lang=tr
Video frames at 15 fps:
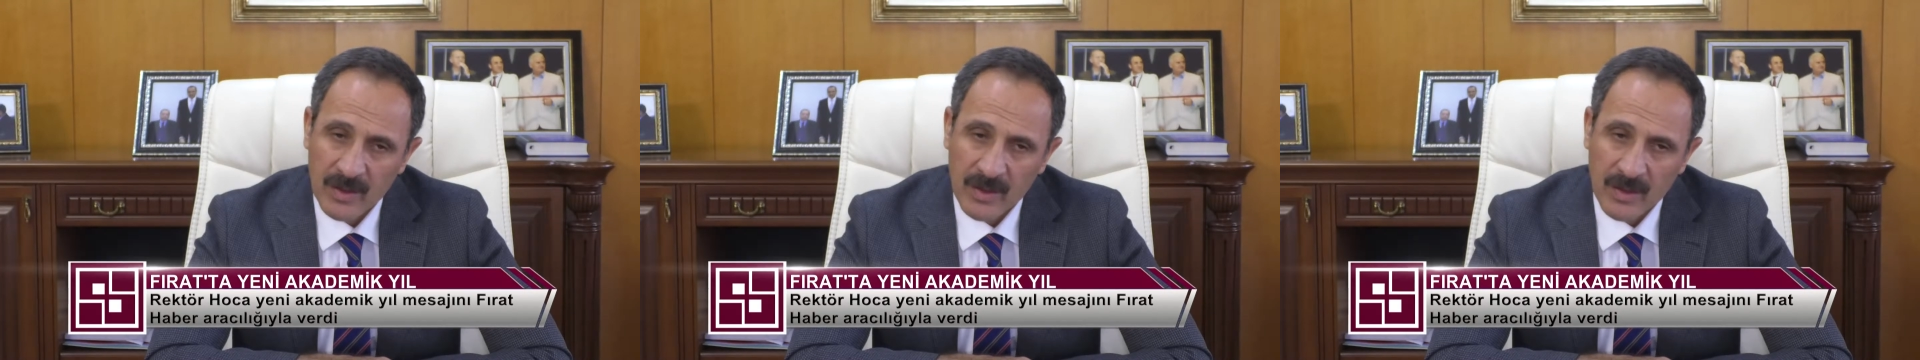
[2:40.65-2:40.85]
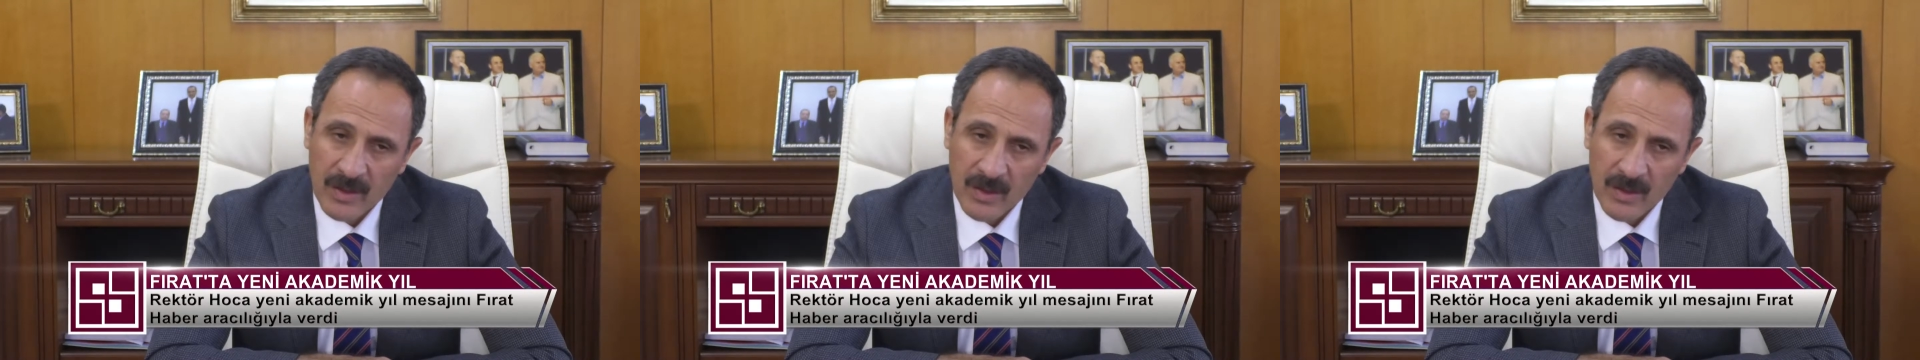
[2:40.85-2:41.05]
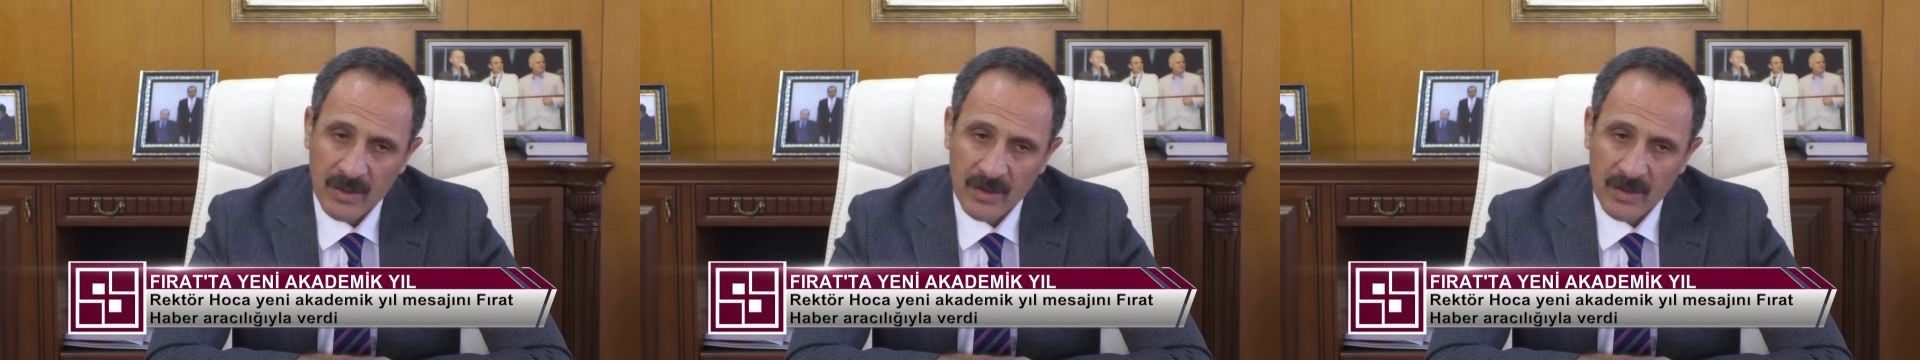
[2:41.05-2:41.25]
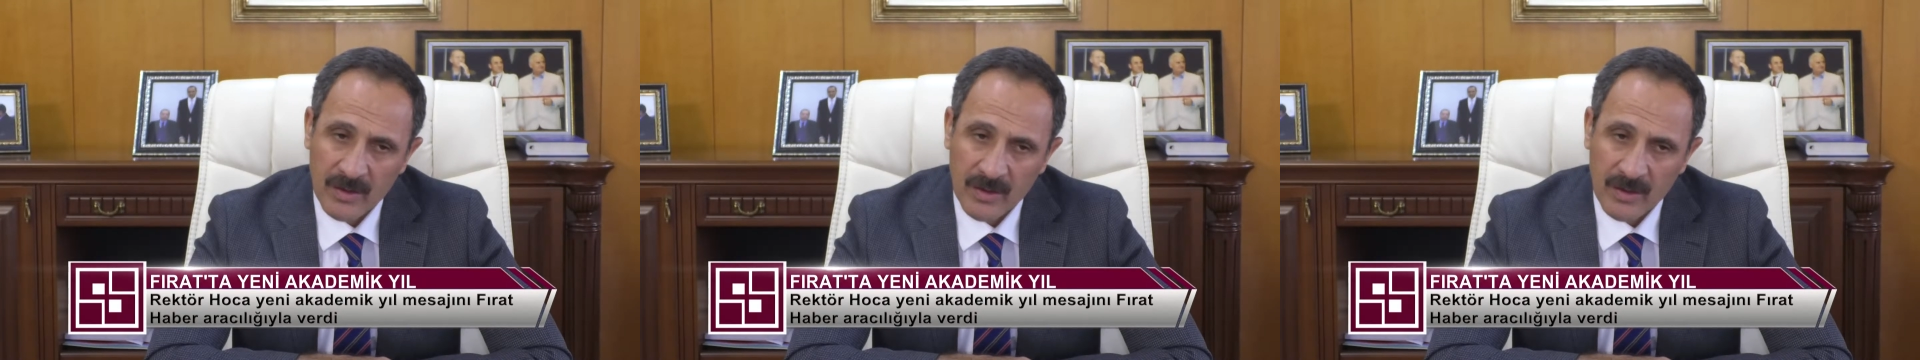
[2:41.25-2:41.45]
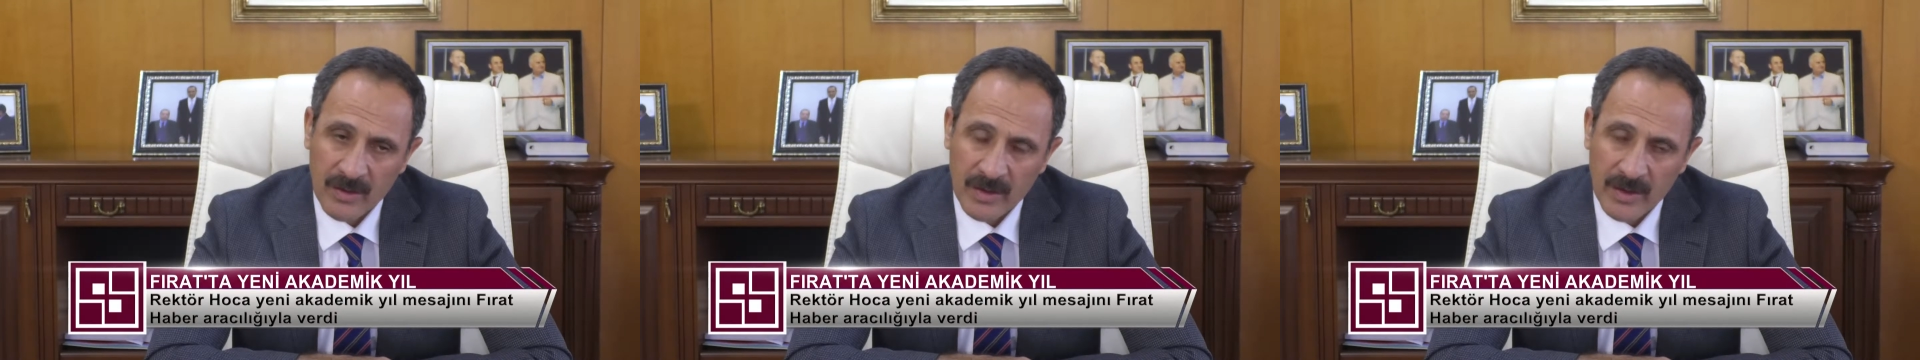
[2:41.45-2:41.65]
E,
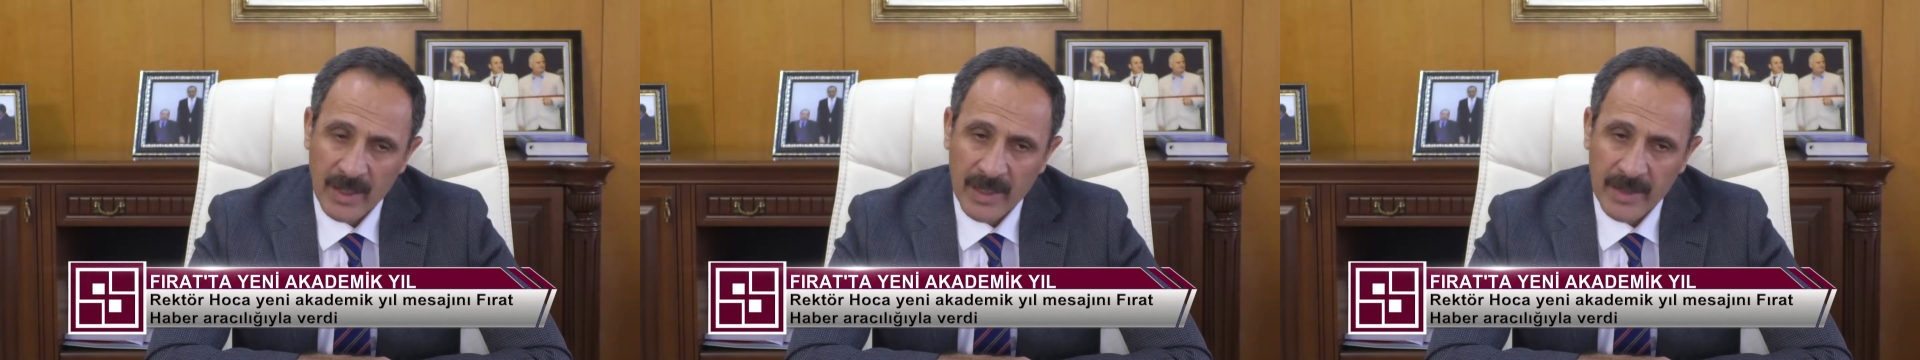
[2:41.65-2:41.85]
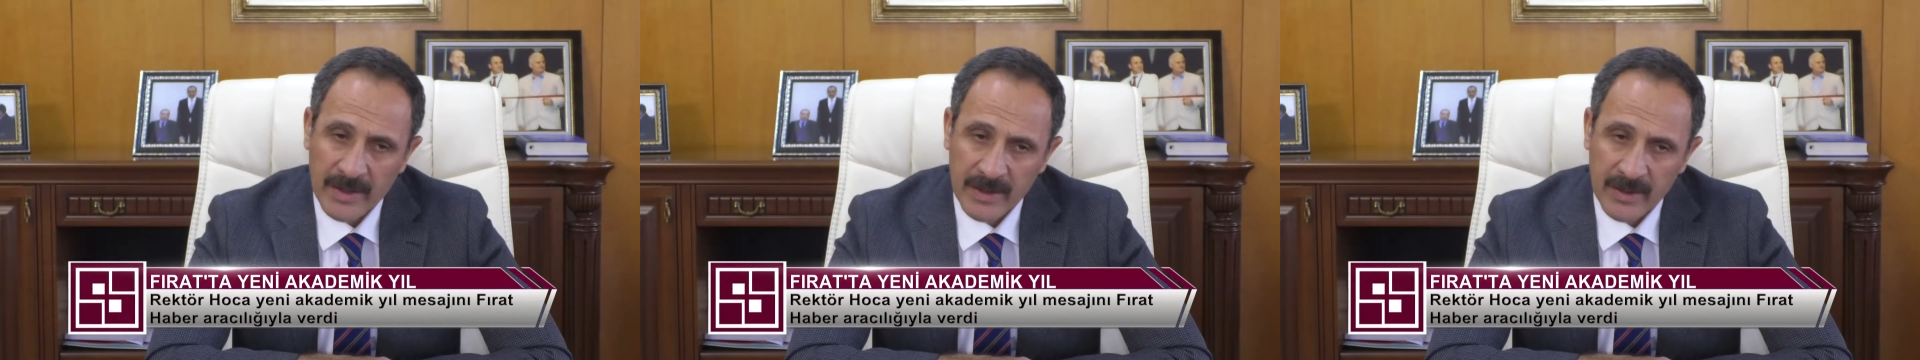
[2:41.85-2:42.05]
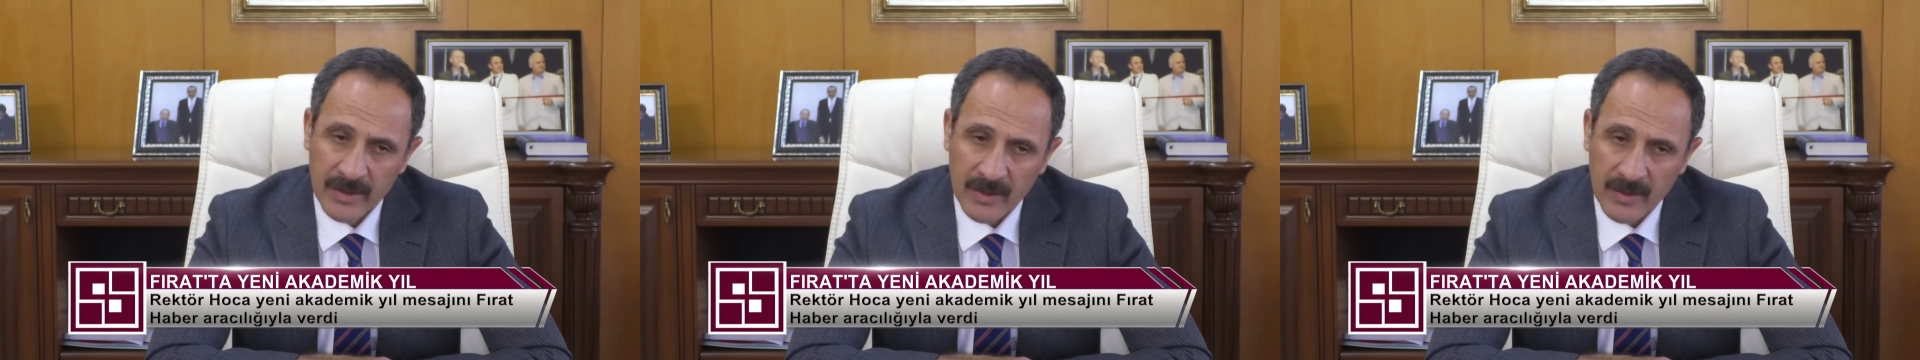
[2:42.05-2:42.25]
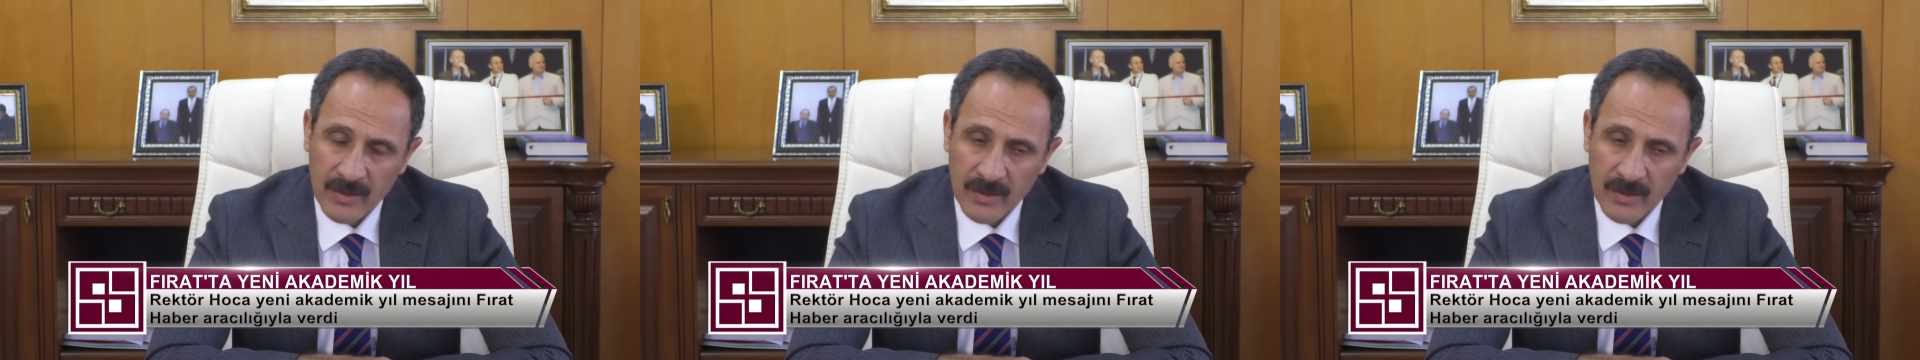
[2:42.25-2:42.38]
yani